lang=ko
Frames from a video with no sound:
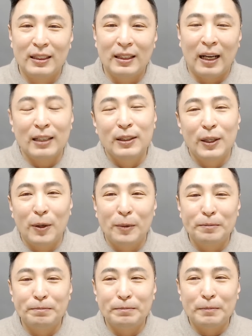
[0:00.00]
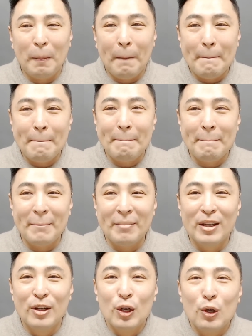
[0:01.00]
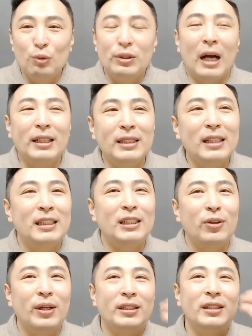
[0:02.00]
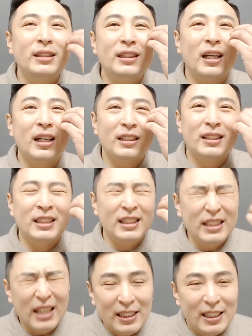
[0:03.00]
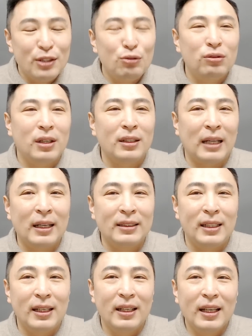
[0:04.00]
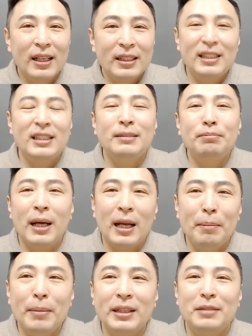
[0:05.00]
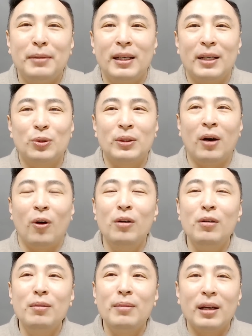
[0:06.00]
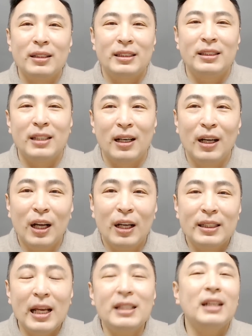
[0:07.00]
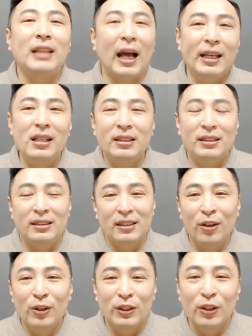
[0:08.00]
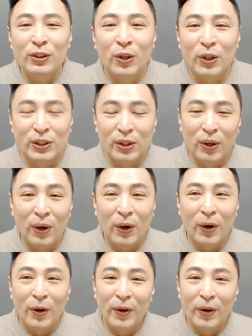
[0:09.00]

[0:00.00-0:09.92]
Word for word: 안 그래요? 응? 우리 학창 시절에 진짜 친한 친구가 나한테 싫은 말 한마디만 해도 나 얼마나 진짜 세상 다 잃는 어, 그런 거였어.